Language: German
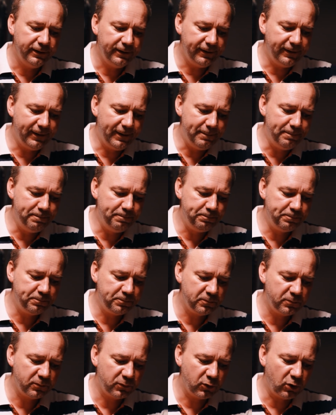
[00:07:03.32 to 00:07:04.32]

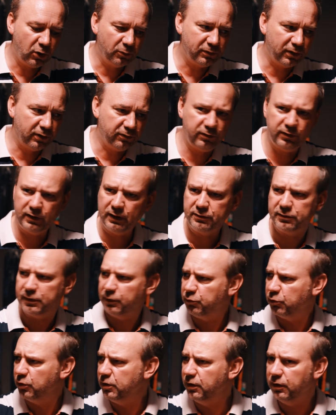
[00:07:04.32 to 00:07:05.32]
Ähm, ob das, ich hatte es ja
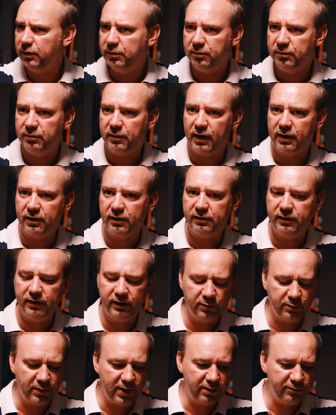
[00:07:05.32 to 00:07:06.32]
vorhin mal an der
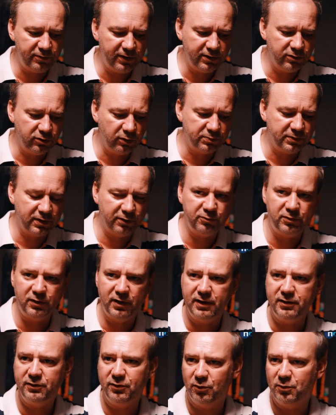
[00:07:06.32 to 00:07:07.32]
Theke mal erwähnt, ob es da
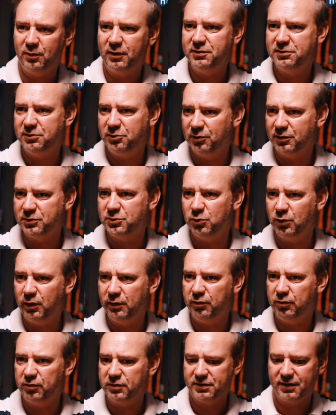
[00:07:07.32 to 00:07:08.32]
vielleicht auch mal eine Situation
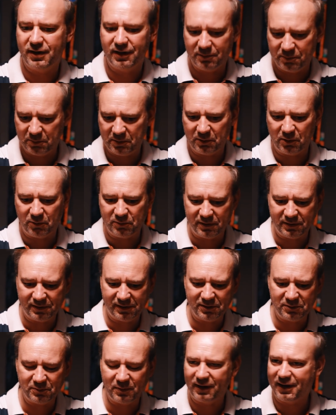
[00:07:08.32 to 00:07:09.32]
gibt, wo wir sagen, pass auf, jetzt
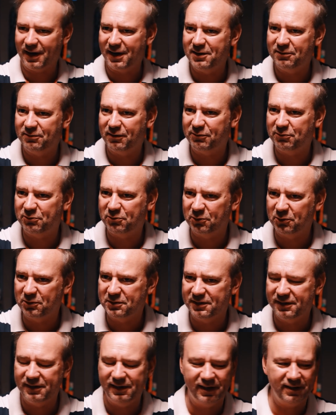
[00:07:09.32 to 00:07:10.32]
kriegst du mal keine Waffe von
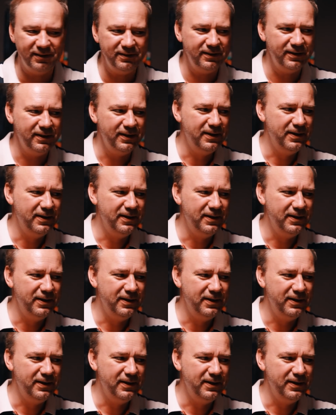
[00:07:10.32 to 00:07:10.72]
uns in die Hand.